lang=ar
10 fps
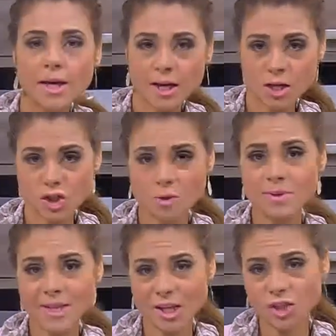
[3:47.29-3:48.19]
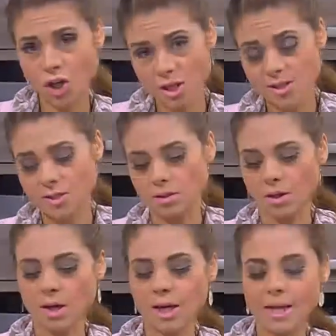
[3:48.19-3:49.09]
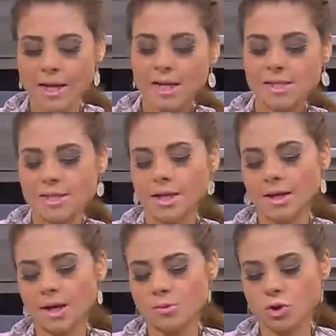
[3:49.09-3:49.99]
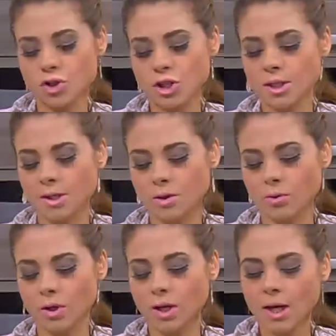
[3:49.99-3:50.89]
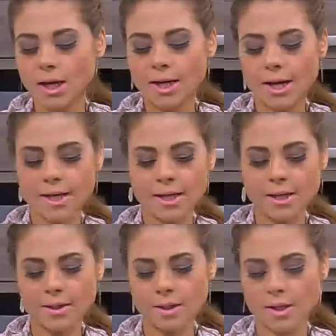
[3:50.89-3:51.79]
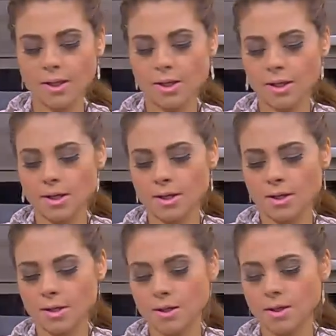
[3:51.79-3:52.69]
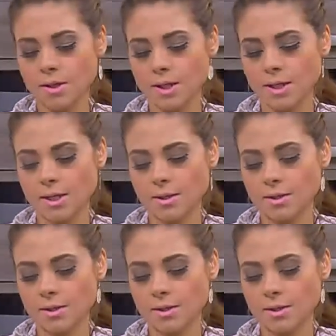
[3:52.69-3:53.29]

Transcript: الرجيم بتاعي الشخصي اللي انا خسيت عليه 25 كيلو لكن ال ال